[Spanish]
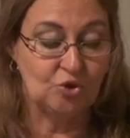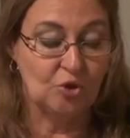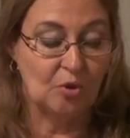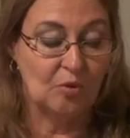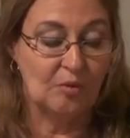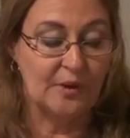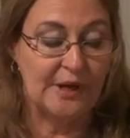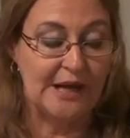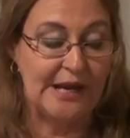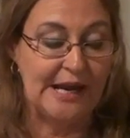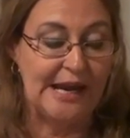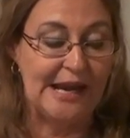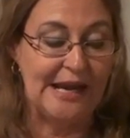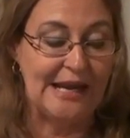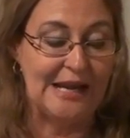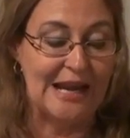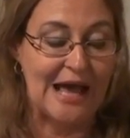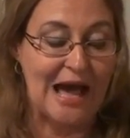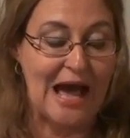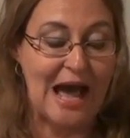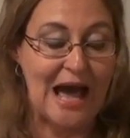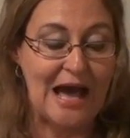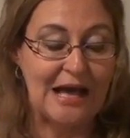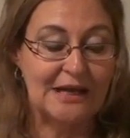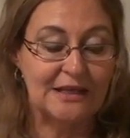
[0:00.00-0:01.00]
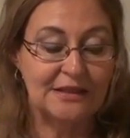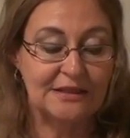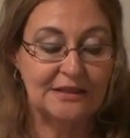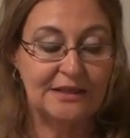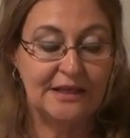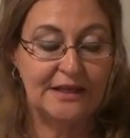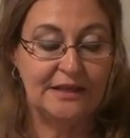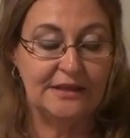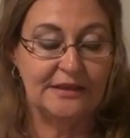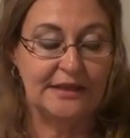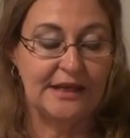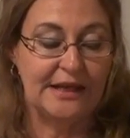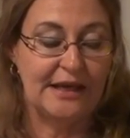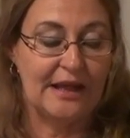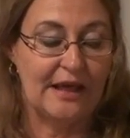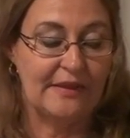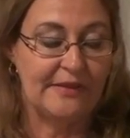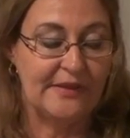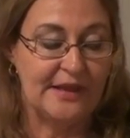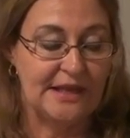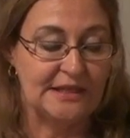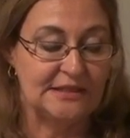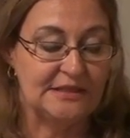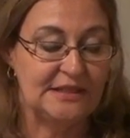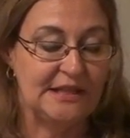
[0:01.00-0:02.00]
sobre el arte de la
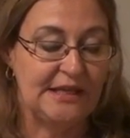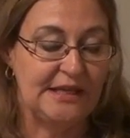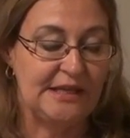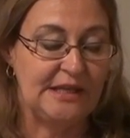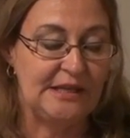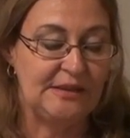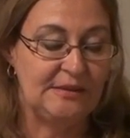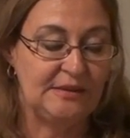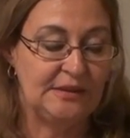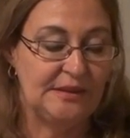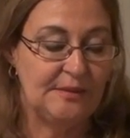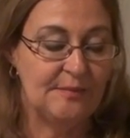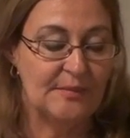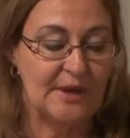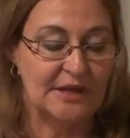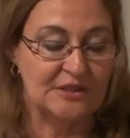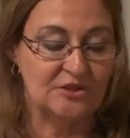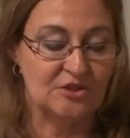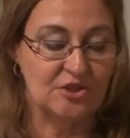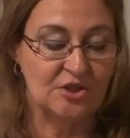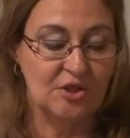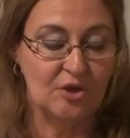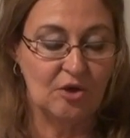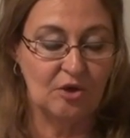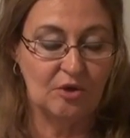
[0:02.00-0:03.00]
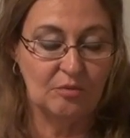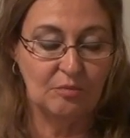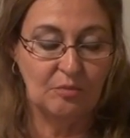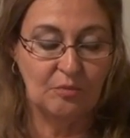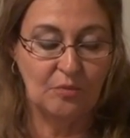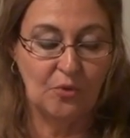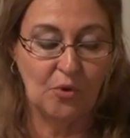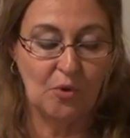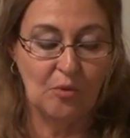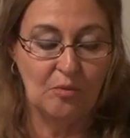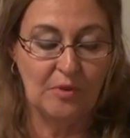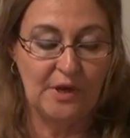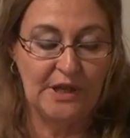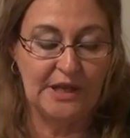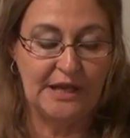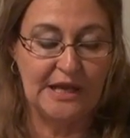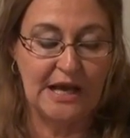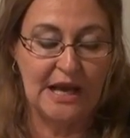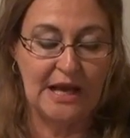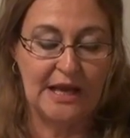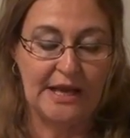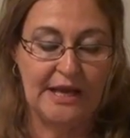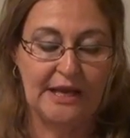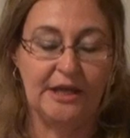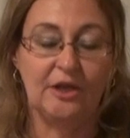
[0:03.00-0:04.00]
deslegitimación
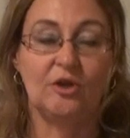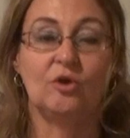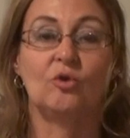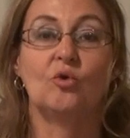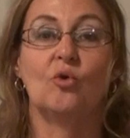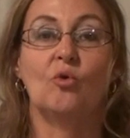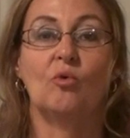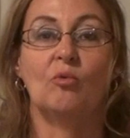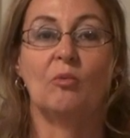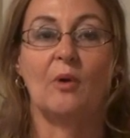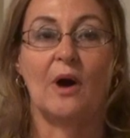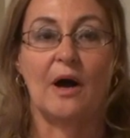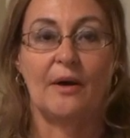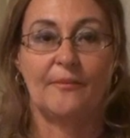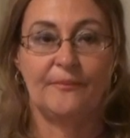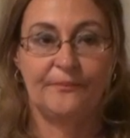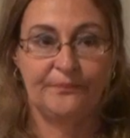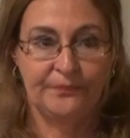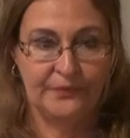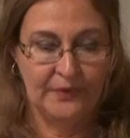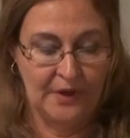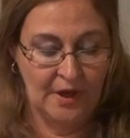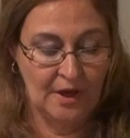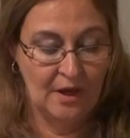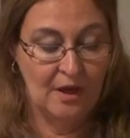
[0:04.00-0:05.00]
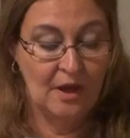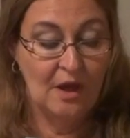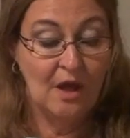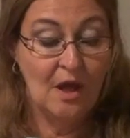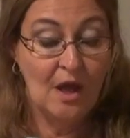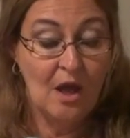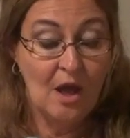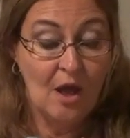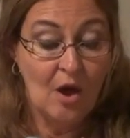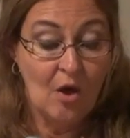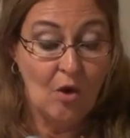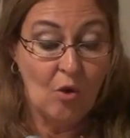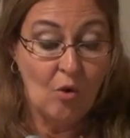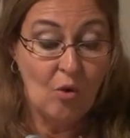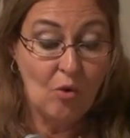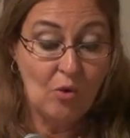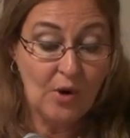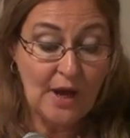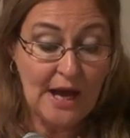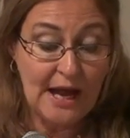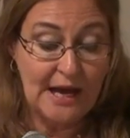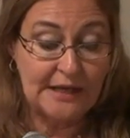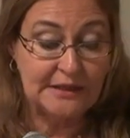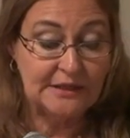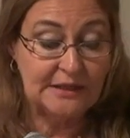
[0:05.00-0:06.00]
pública en Cuba
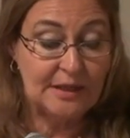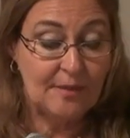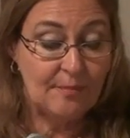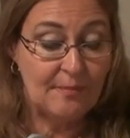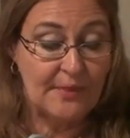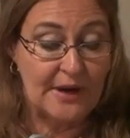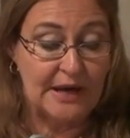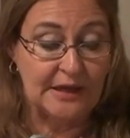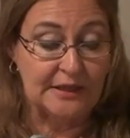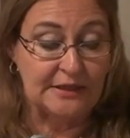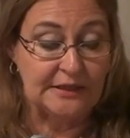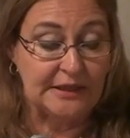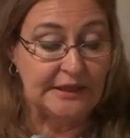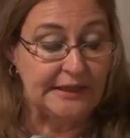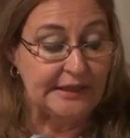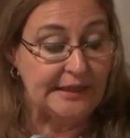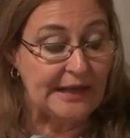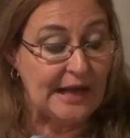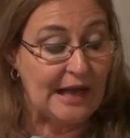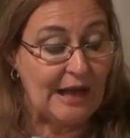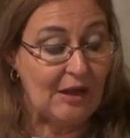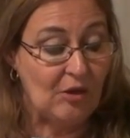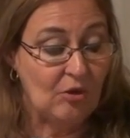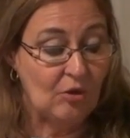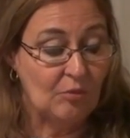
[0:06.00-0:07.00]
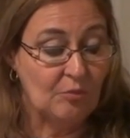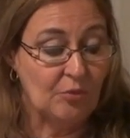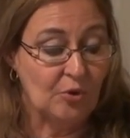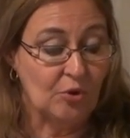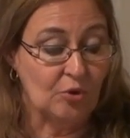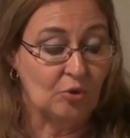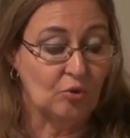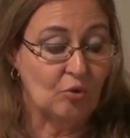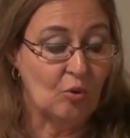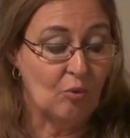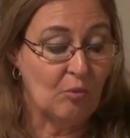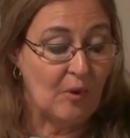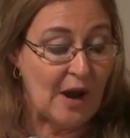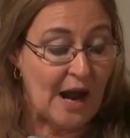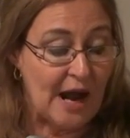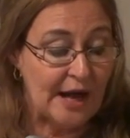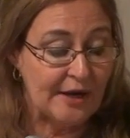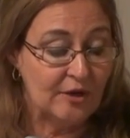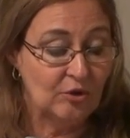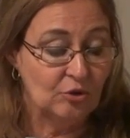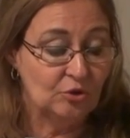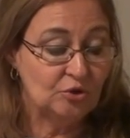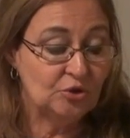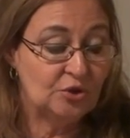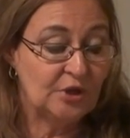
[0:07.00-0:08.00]
un arte practicado por
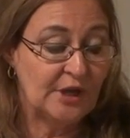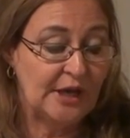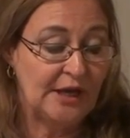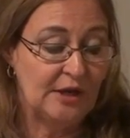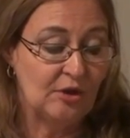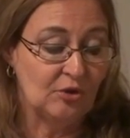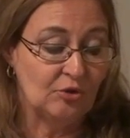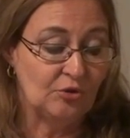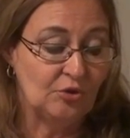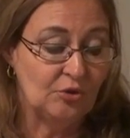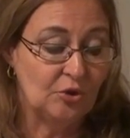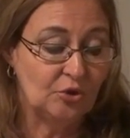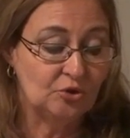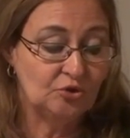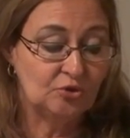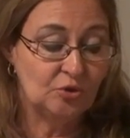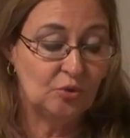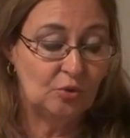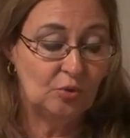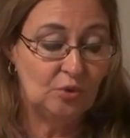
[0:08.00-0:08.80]
cubanos en los dos